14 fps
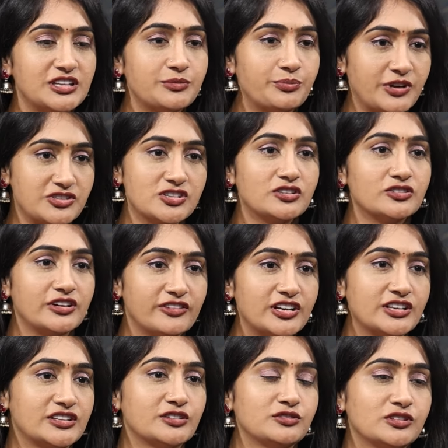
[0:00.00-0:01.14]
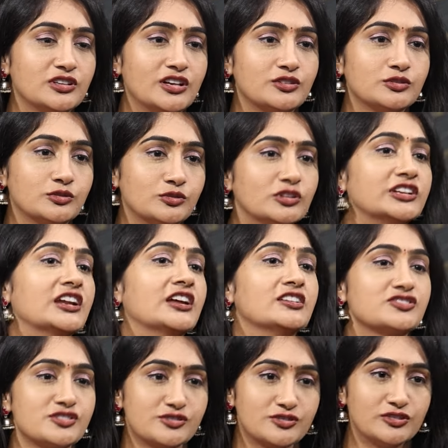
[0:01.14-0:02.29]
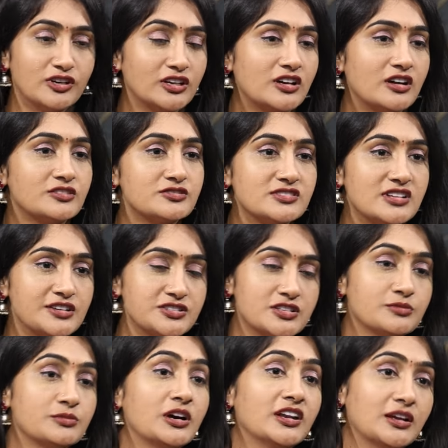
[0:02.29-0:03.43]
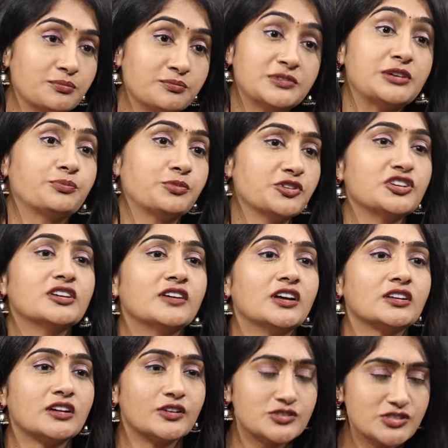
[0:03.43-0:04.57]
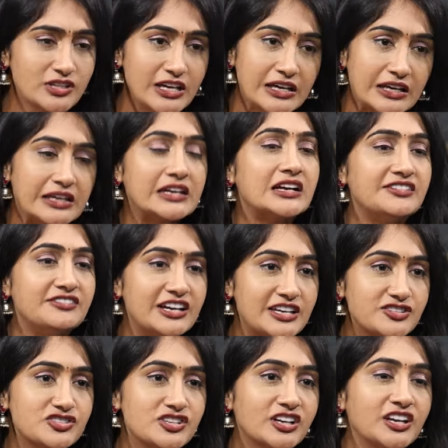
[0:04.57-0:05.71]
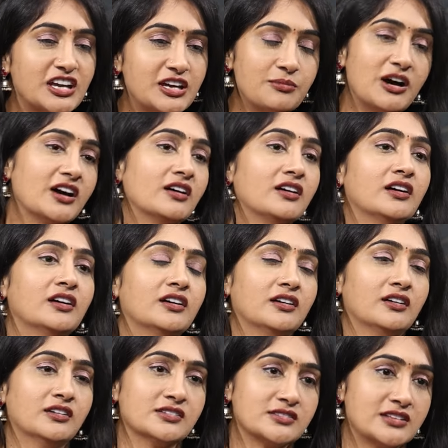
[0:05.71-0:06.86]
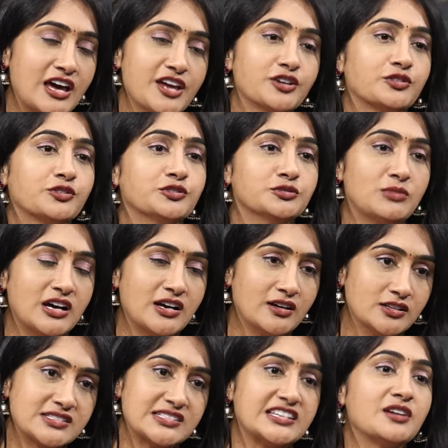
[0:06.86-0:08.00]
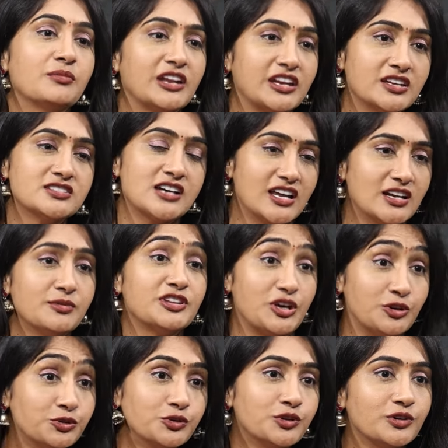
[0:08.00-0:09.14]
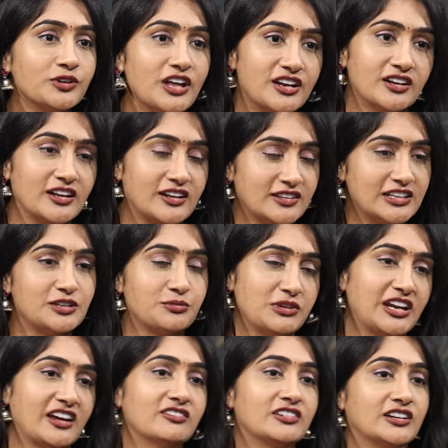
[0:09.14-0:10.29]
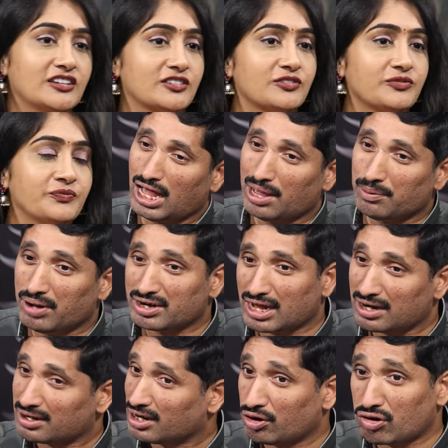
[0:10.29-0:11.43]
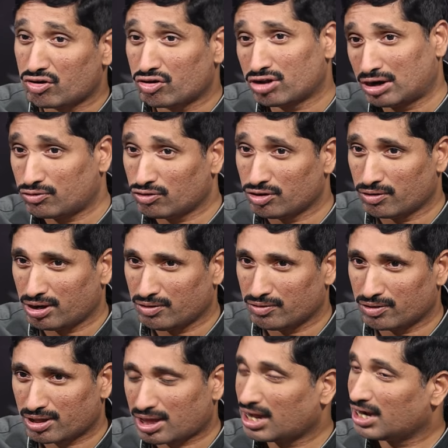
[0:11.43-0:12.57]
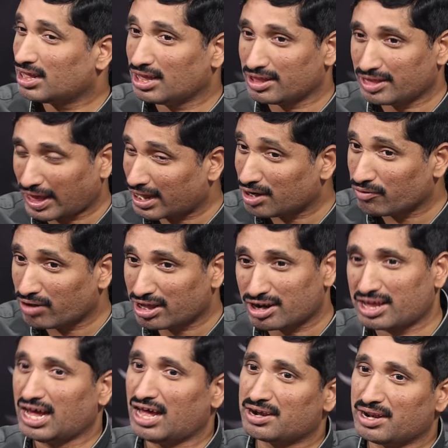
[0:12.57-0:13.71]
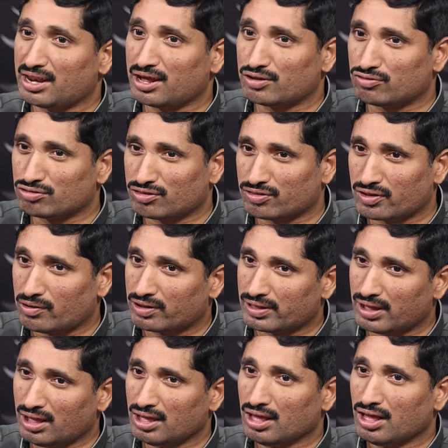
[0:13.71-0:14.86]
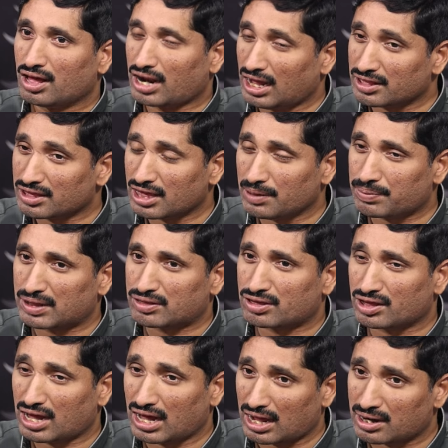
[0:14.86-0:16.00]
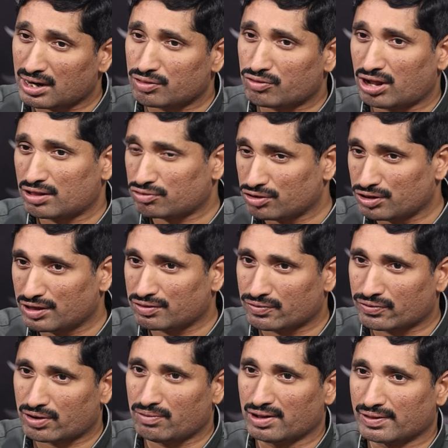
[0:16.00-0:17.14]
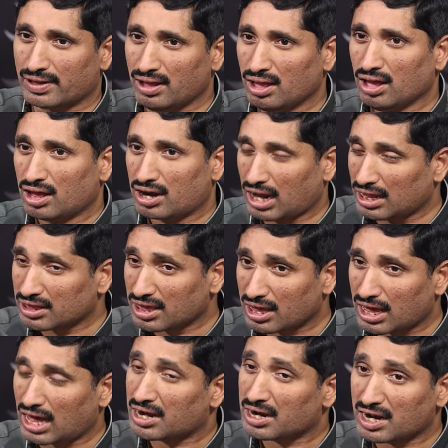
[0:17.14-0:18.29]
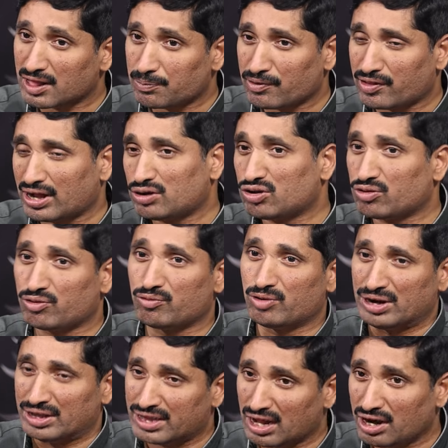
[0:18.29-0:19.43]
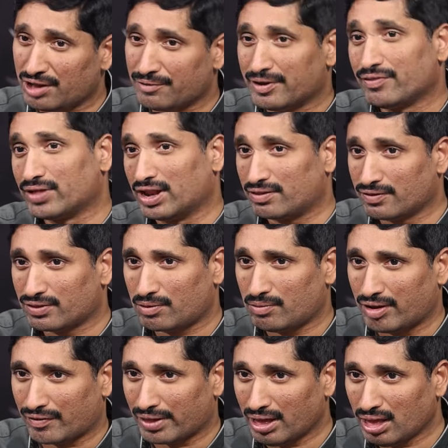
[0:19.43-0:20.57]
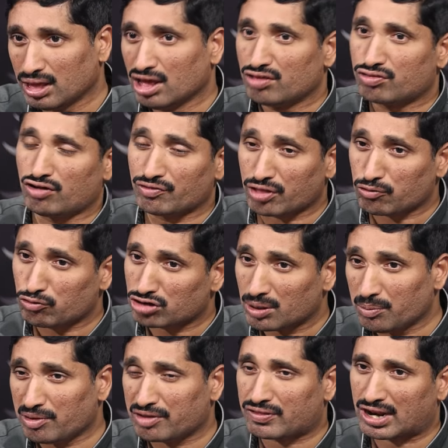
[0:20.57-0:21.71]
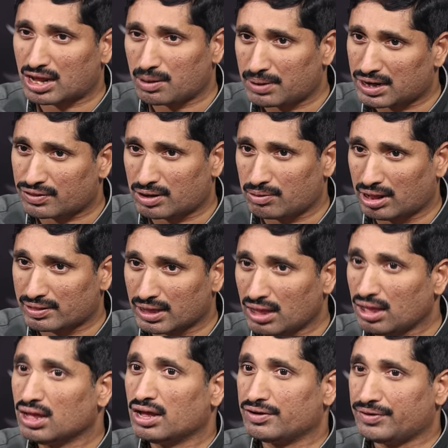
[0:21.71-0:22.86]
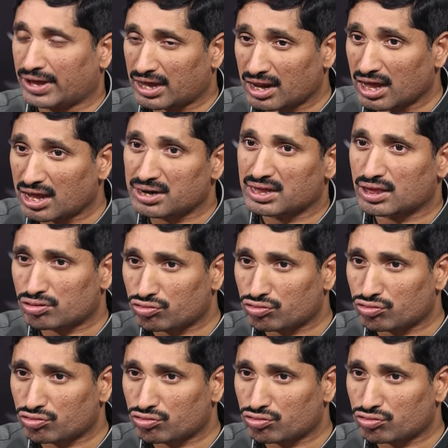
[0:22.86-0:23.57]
మంది ప్రజలు ఎవరైతే ఉన్నారో కూలీనాలి చేసుకున్న వాళ్ళు కావచ్చు సంక్షేమ లబ్ధి పొందిన వాళ్ళు కావచ్చు ఇంకా వైఎస్ జగనే మా నాయకుడు మా సీఎం అని చాలా మంది అనుకుంటున్నారు అన్నారు దీనికి మీరేమంటారు ఆ మాట ఆరు నెలల వరకు అనుకునేవాళ్ళు కానీ జగన్ వైఖరి ఆరు నెలలుగా చూసిన తర్వాత రాజకీయ ప్రత్యేక కారణాలతో అరెస్టులు చేసిన తర్వాత రాజకీయ కారణాలు తప్ప దాంట్లో నిజాలు లేవని తెలిసిన తర్వాత సొంత కుటుంబమే తిరగబడ్డ తర్వాత జగన్ గారు నిజ